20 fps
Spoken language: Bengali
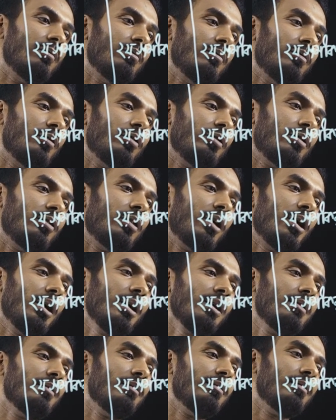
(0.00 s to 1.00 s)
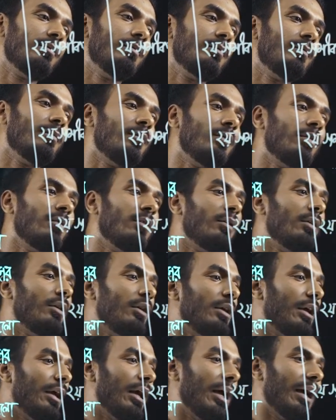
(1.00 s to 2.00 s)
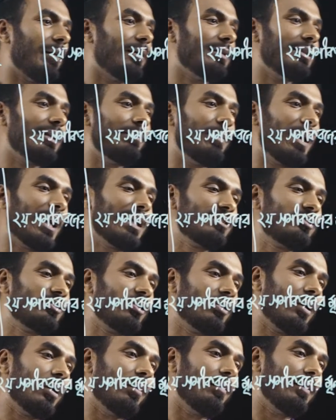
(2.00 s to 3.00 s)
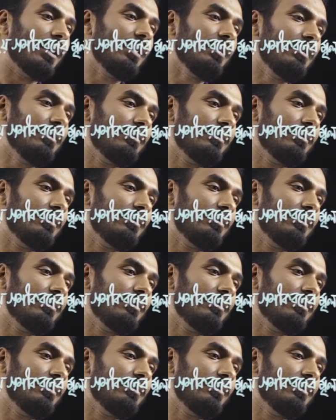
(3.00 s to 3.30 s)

মূলদয় আমাদের বাস্তব হবে